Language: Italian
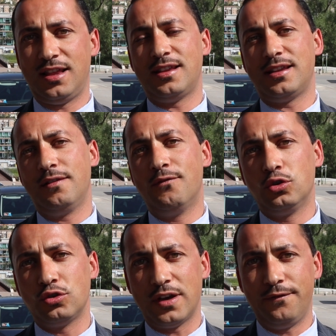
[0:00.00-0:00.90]
la data del
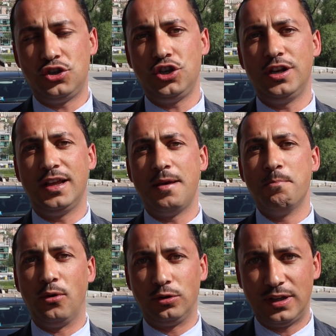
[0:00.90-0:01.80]
voto si avvicina ed è
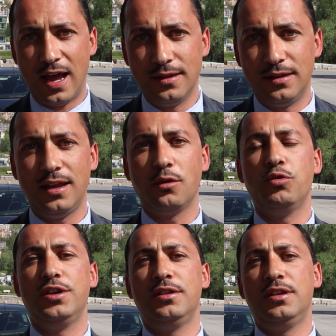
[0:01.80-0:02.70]
importante
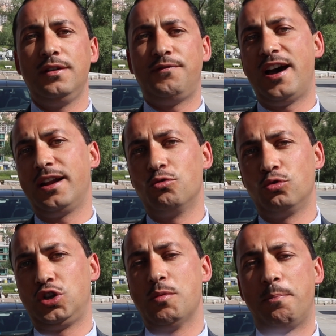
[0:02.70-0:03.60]
quindi fare un
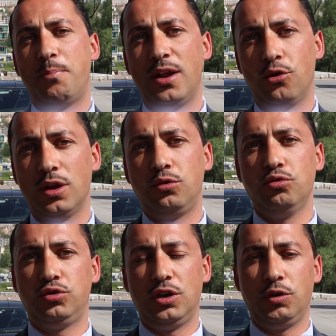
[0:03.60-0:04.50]
ultimo appello a
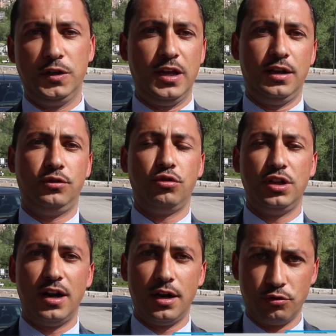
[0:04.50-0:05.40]
tutti gli elettori
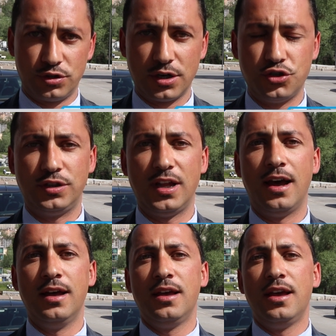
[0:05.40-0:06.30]
della nostra
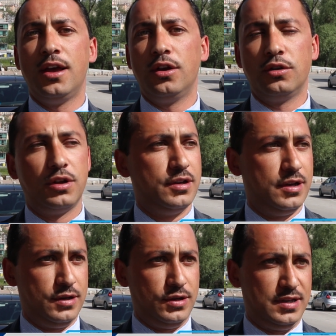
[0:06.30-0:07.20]
città. Eh,
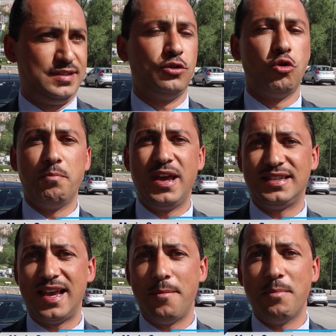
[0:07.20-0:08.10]
è stato un
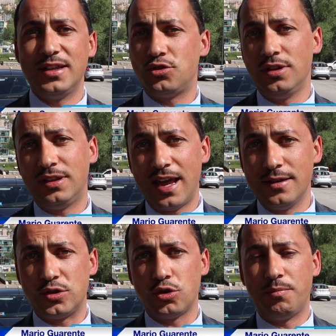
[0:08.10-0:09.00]
mese e mezzo
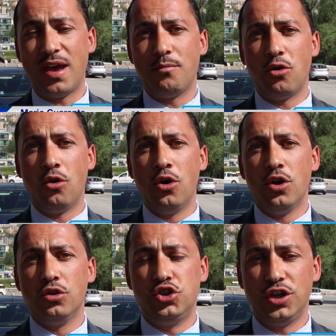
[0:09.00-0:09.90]
intenso, abbiamo
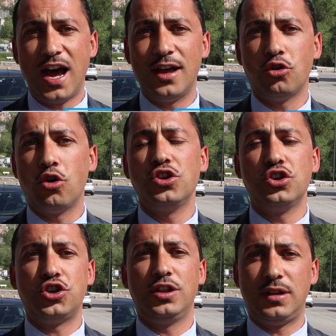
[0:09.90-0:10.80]
girato
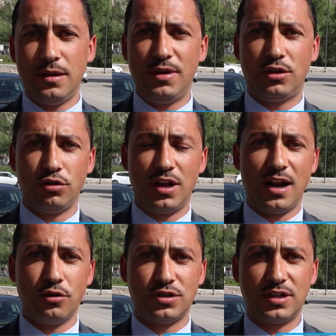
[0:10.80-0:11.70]
ogni centimetro
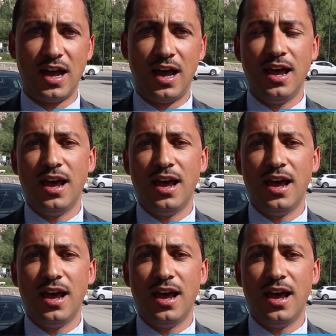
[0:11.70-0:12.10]
della nostra